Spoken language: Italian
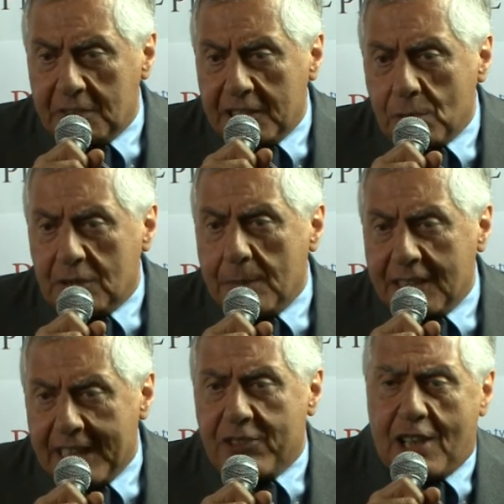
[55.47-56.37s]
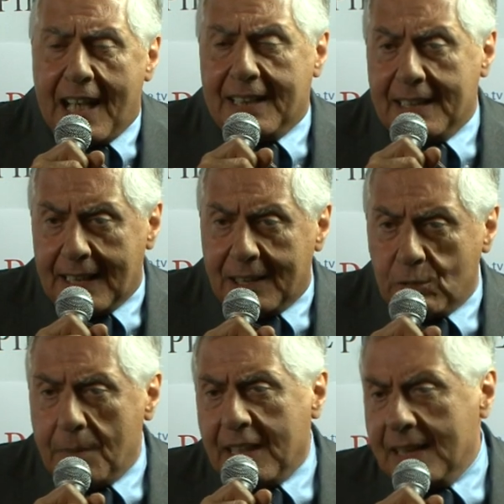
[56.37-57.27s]
negli ultimi dieci anni dal
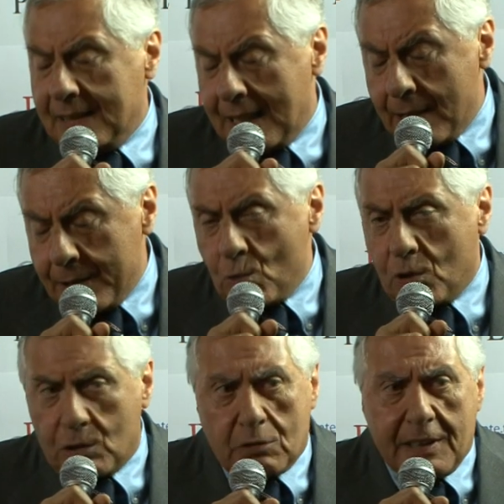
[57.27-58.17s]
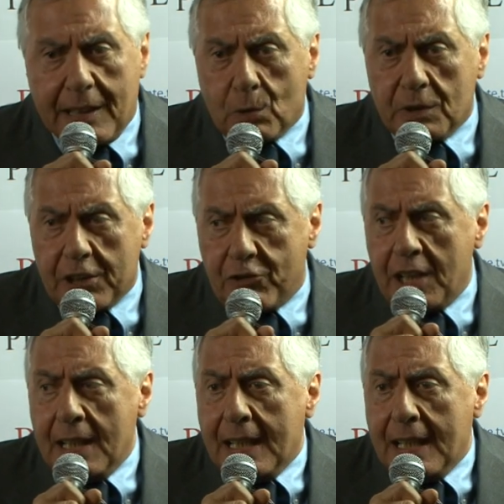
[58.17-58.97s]
2001 al 2011